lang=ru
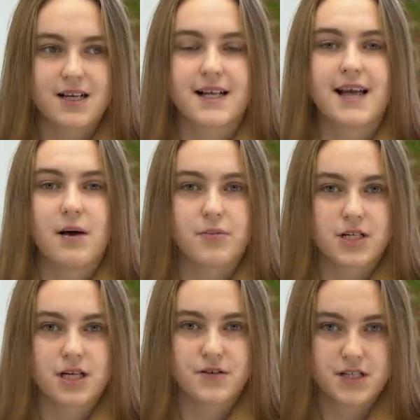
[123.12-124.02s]
Когда я
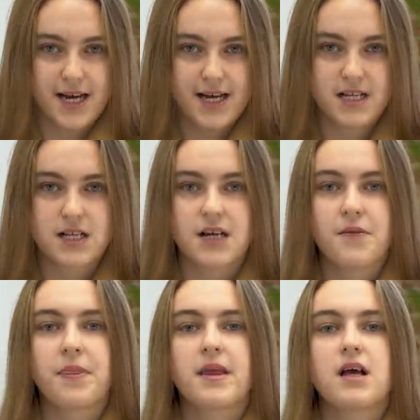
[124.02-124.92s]
пришла в Skyeng,
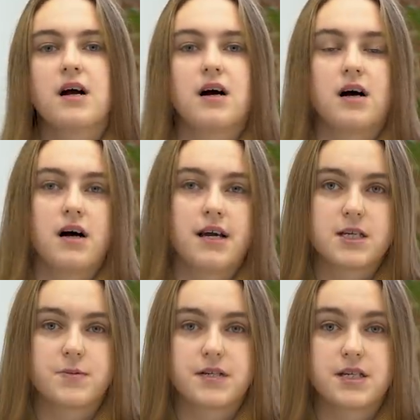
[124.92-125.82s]
а
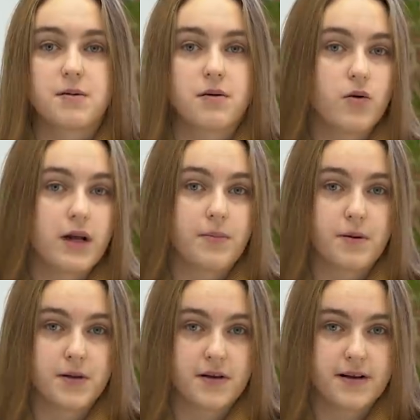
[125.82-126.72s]
я спросила, могу ли я
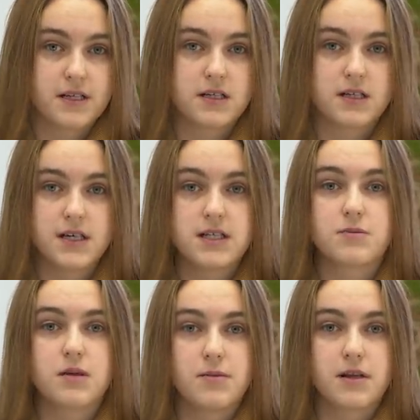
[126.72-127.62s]
преподавать
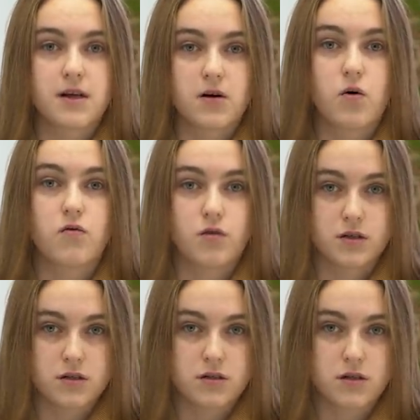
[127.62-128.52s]
детям именно такого
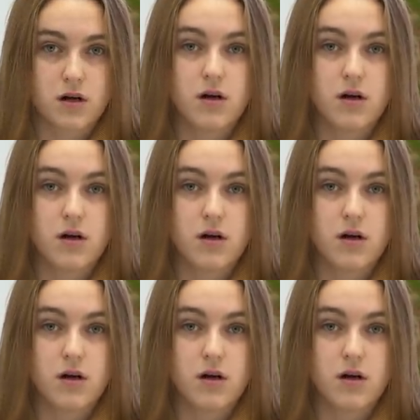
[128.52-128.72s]
возраста.